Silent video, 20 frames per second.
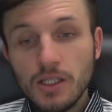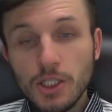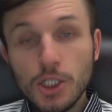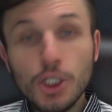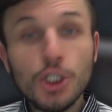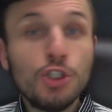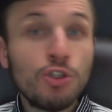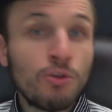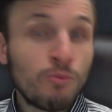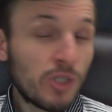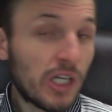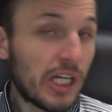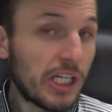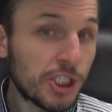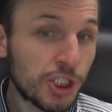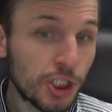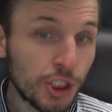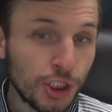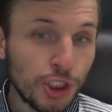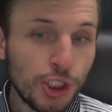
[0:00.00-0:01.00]
Идем
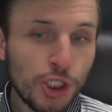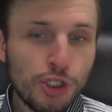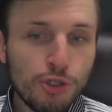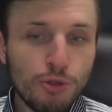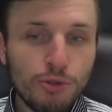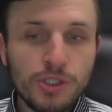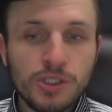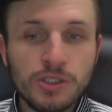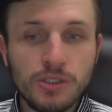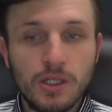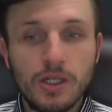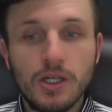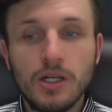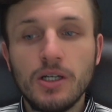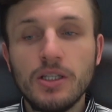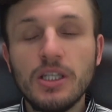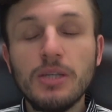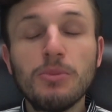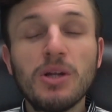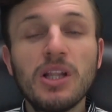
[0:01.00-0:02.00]
дальше. Еще один
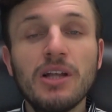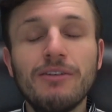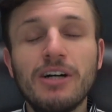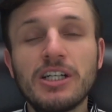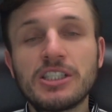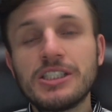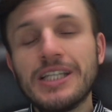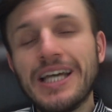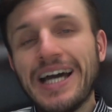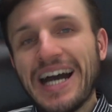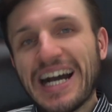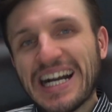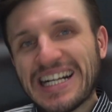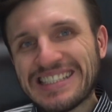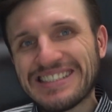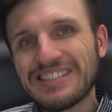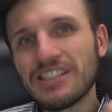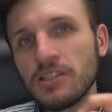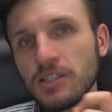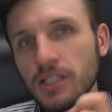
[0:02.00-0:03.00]
а, немаловажный
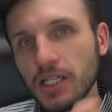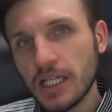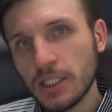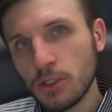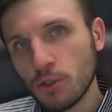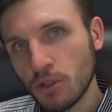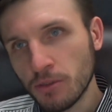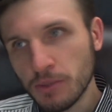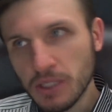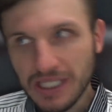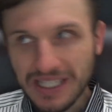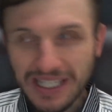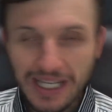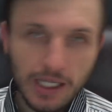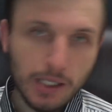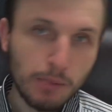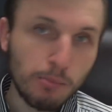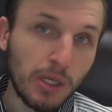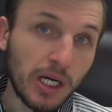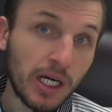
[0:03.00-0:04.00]
акцент, на котором я
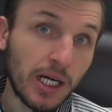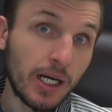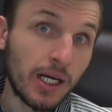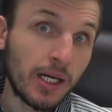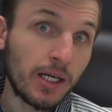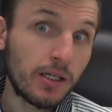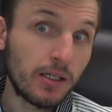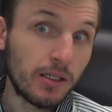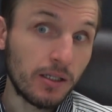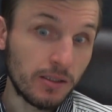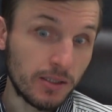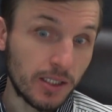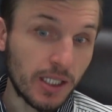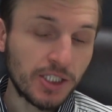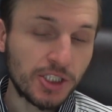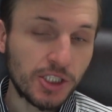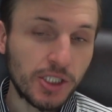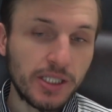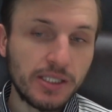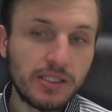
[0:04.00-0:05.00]
так бы, э,
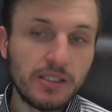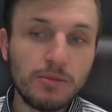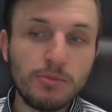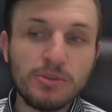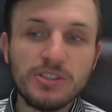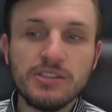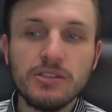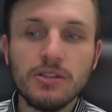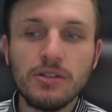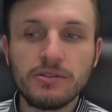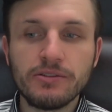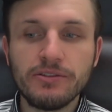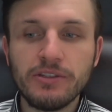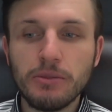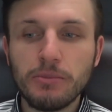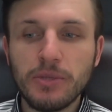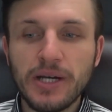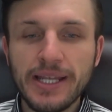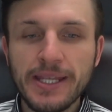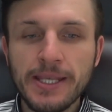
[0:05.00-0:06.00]
также хотел бы сделать
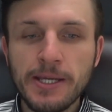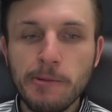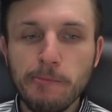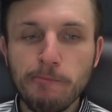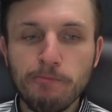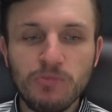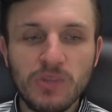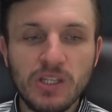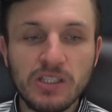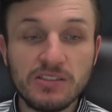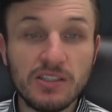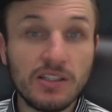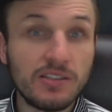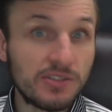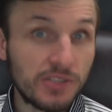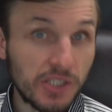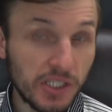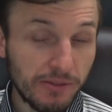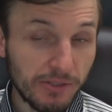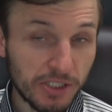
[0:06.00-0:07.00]
внимание,
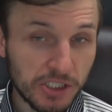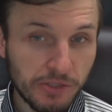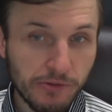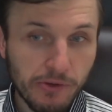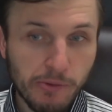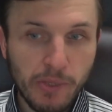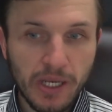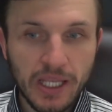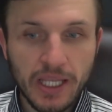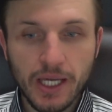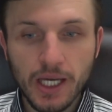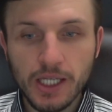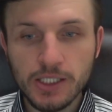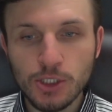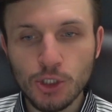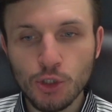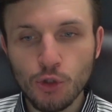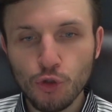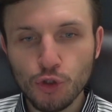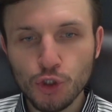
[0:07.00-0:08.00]
заострить ваше внимание,
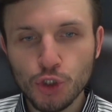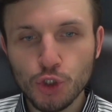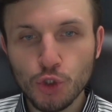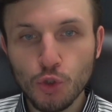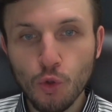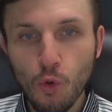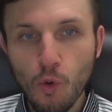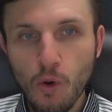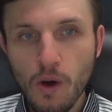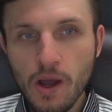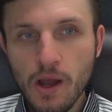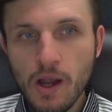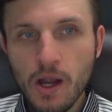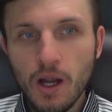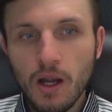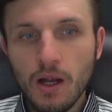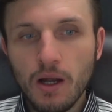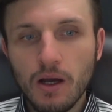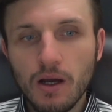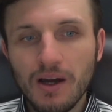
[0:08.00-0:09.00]
это то, что
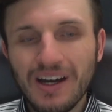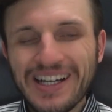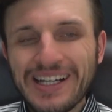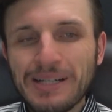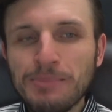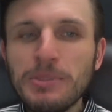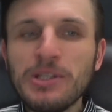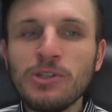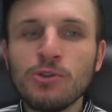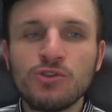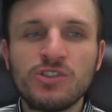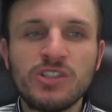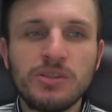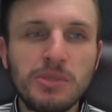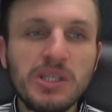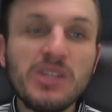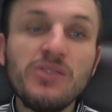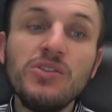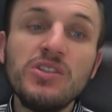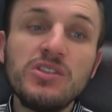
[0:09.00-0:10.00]
а, к минусам
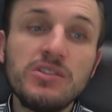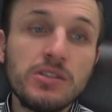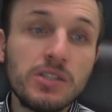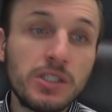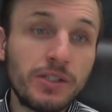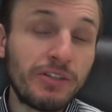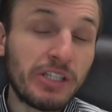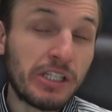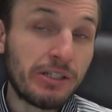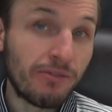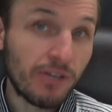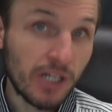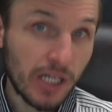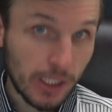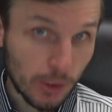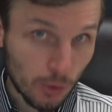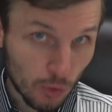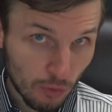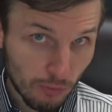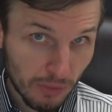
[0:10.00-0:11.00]
инвестирования в
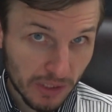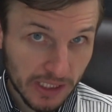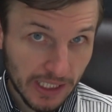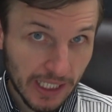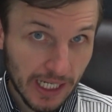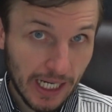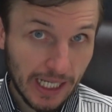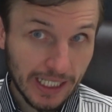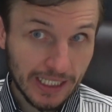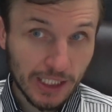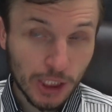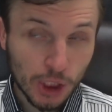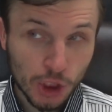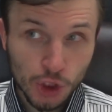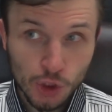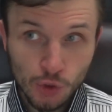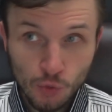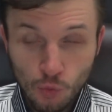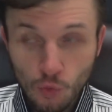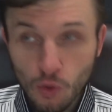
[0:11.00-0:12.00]
Riot Robot я
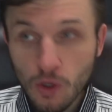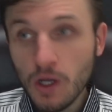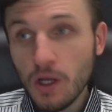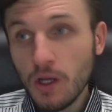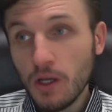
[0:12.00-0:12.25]
отношу